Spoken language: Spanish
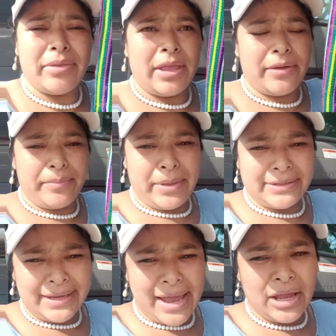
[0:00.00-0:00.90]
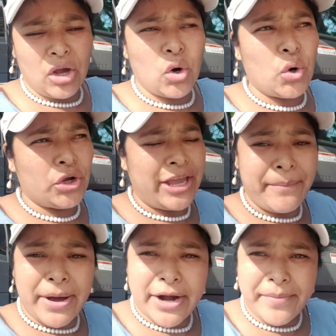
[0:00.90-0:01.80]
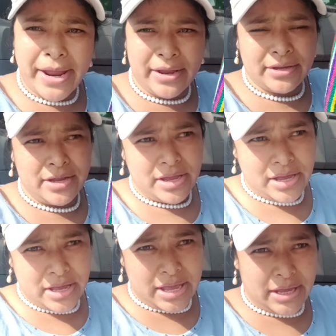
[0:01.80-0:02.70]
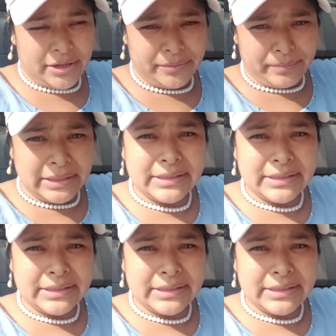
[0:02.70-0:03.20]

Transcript: en, mensaje o llamarme en